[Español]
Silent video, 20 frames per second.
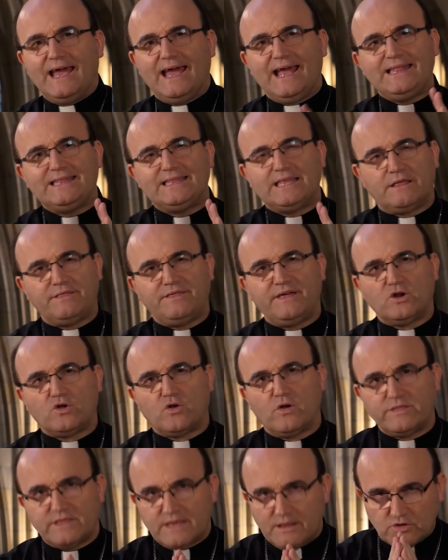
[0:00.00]
El tercer
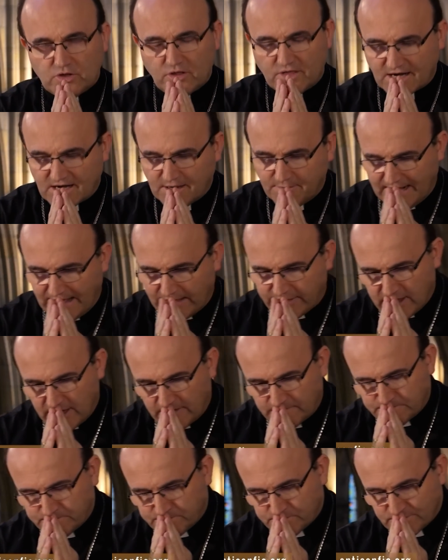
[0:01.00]
concepto de
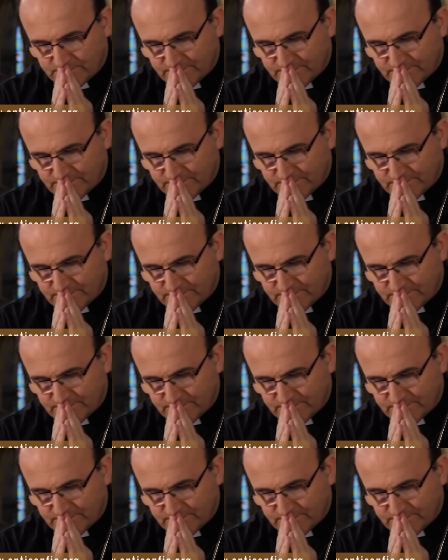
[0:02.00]
revelación